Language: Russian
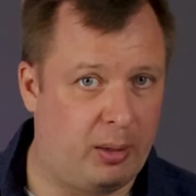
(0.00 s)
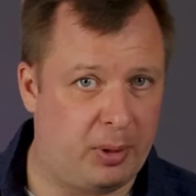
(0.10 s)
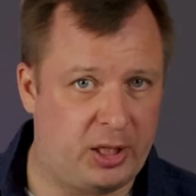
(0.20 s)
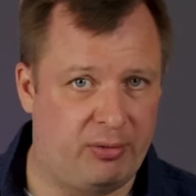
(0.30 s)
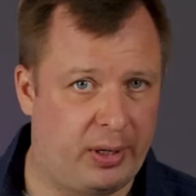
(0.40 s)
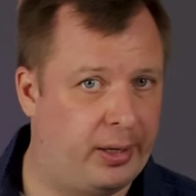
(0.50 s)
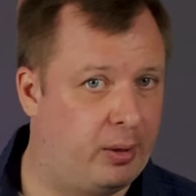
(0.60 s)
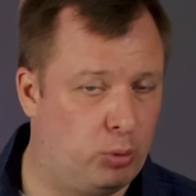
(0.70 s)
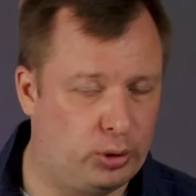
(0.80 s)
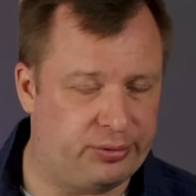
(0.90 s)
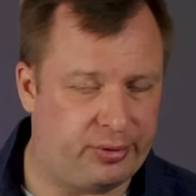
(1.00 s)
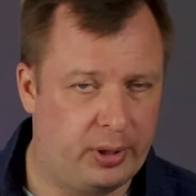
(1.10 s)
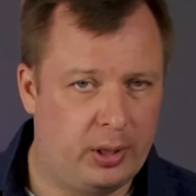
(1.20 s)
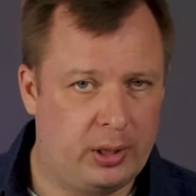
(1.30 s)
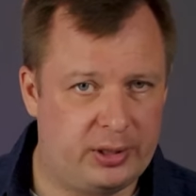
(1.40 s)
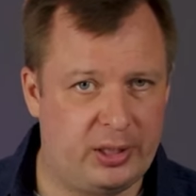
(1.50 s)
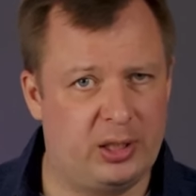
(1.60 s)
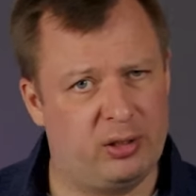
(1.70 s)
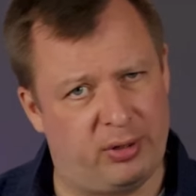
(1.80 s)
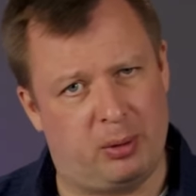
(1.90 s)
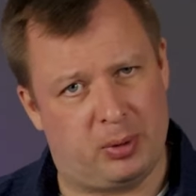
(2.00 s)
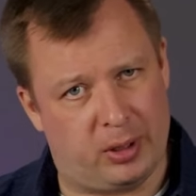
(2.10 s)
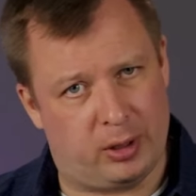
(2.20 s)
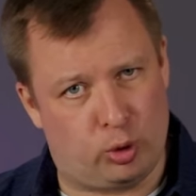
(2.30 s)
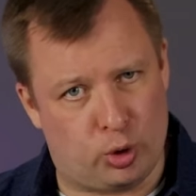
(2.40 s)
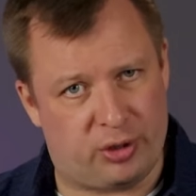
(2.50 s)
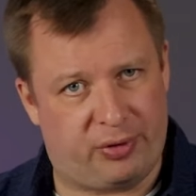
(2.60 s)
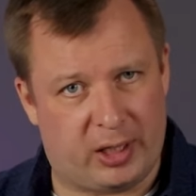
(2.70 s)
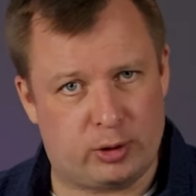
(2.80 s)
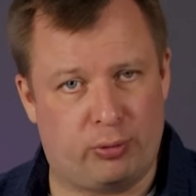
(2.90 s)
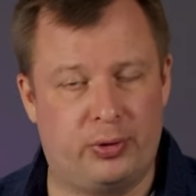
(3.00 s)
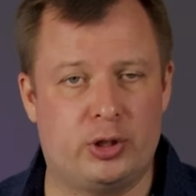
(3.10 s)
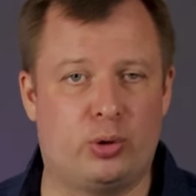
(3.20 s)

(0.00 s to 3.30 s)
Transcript: эмотива и эрмотив сделана в рамках той же философии,